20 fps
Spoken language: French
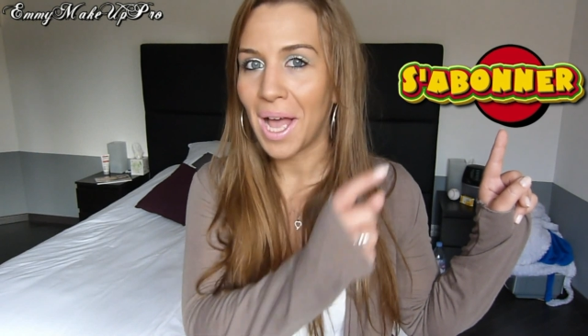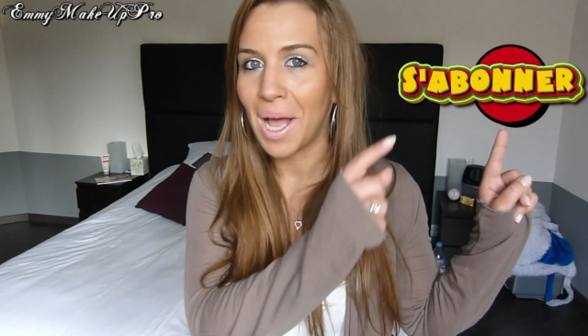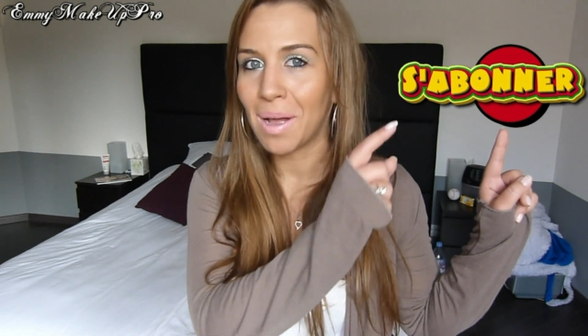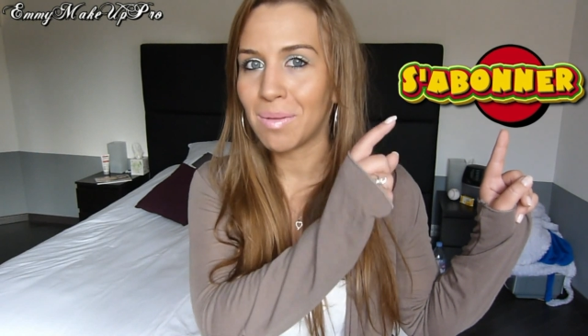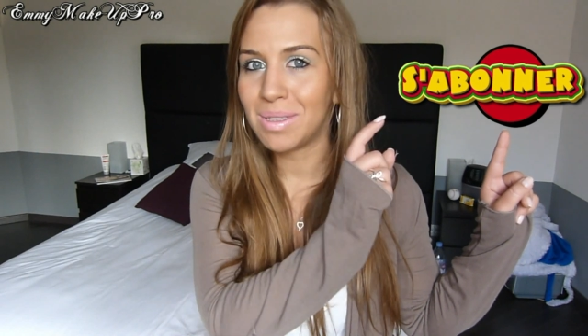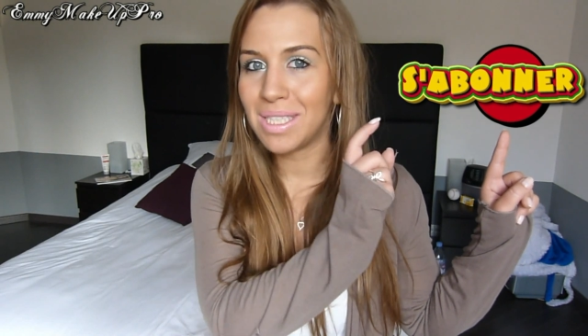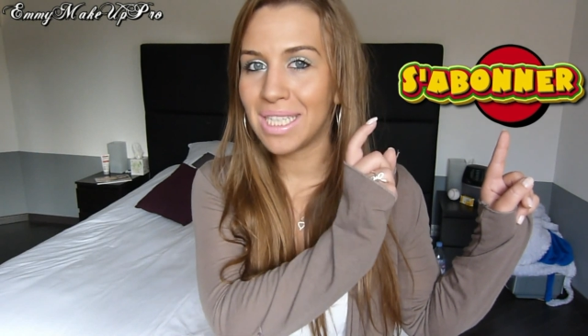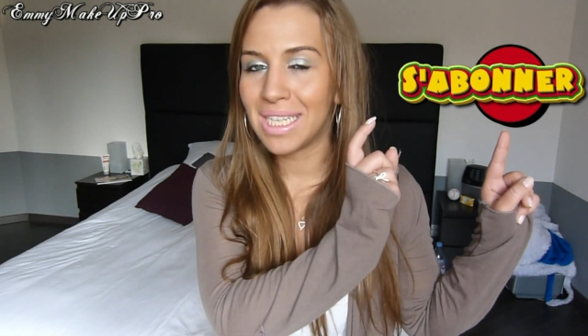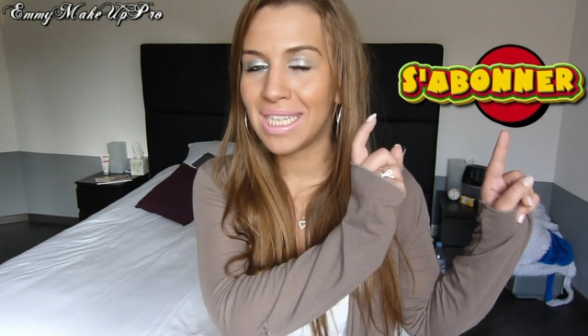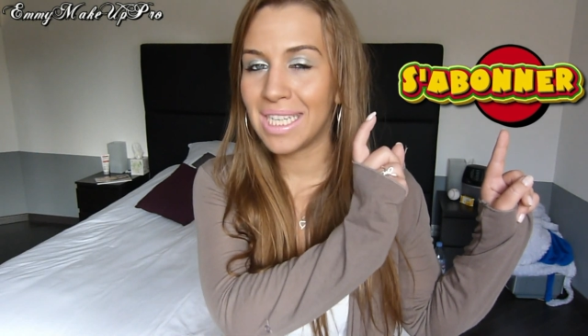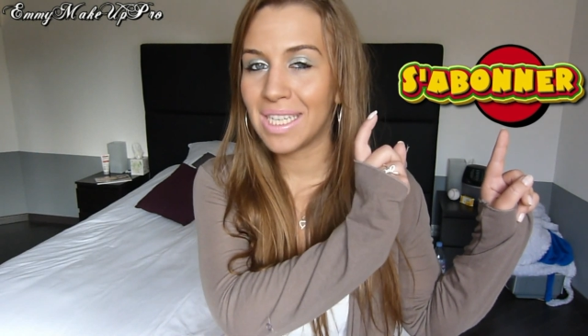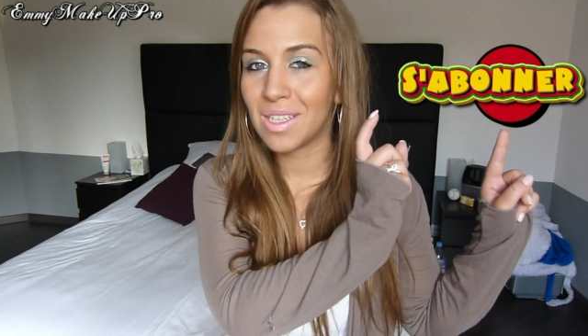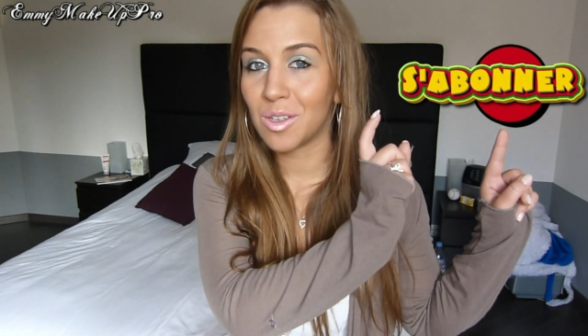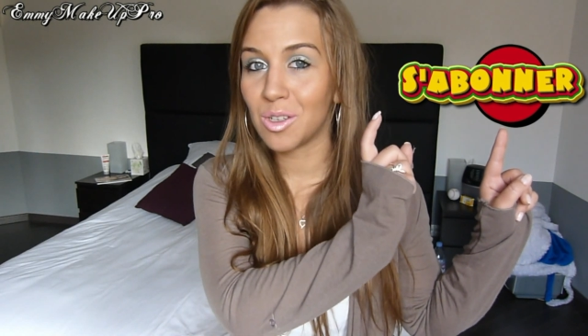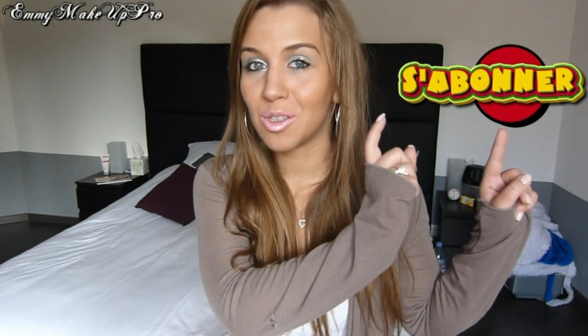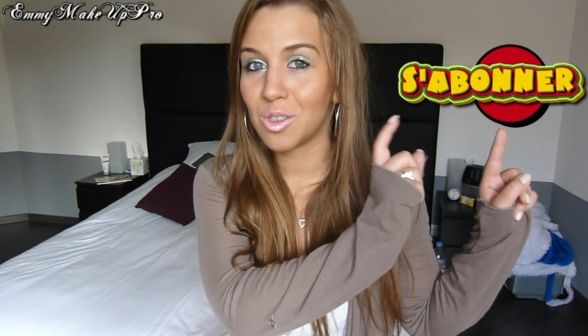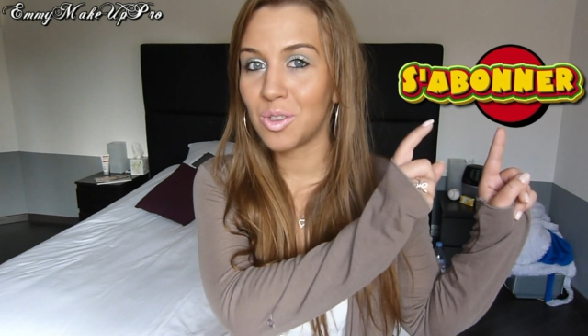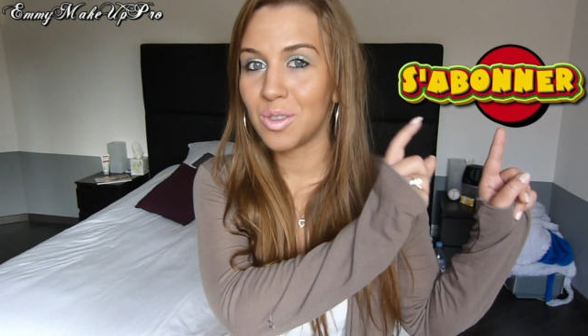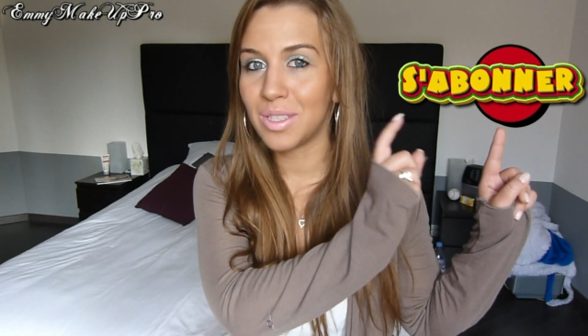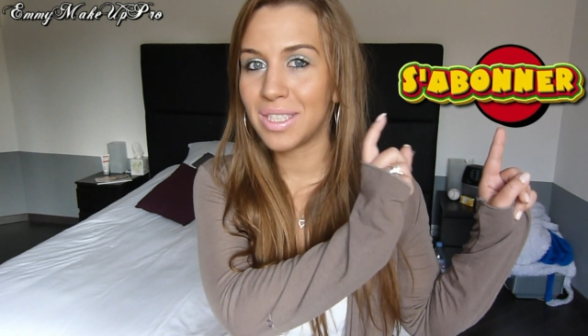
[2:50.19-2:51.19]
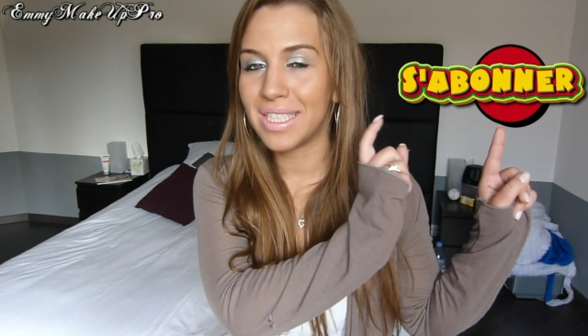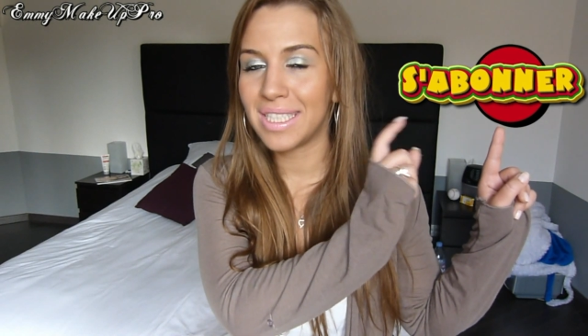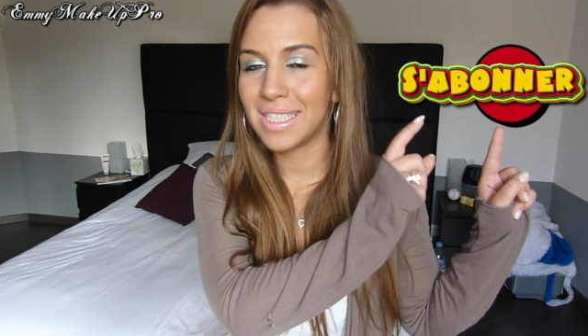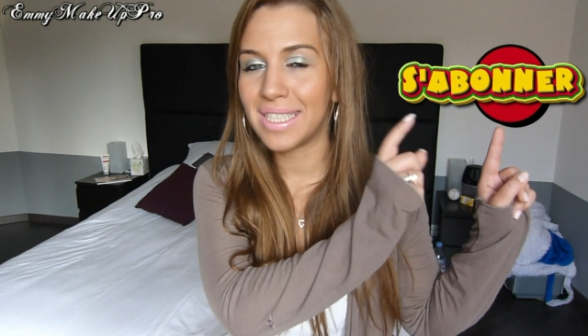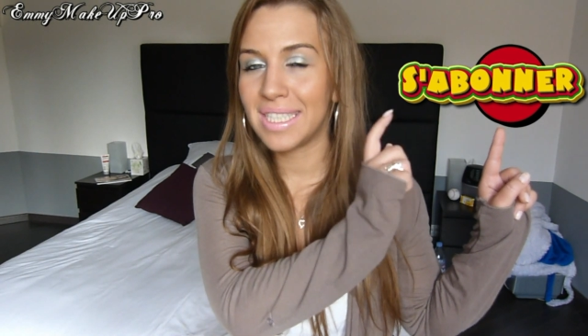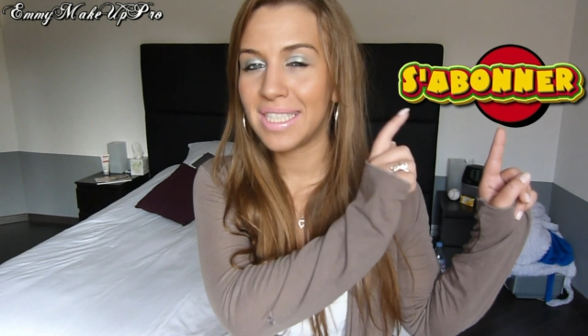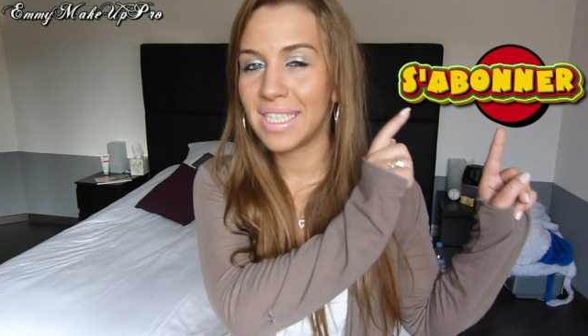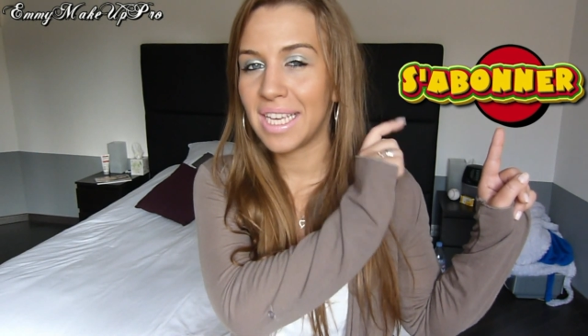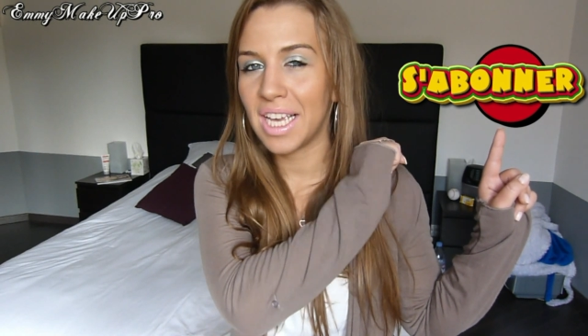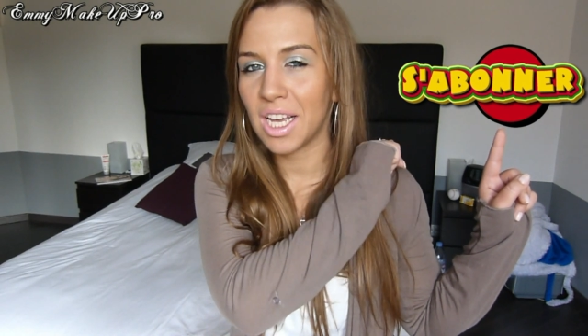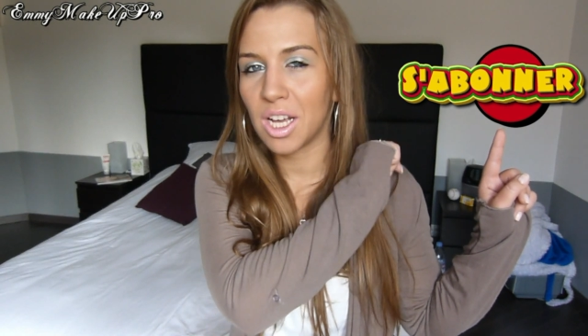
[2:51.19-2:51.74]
un petit clic juste ici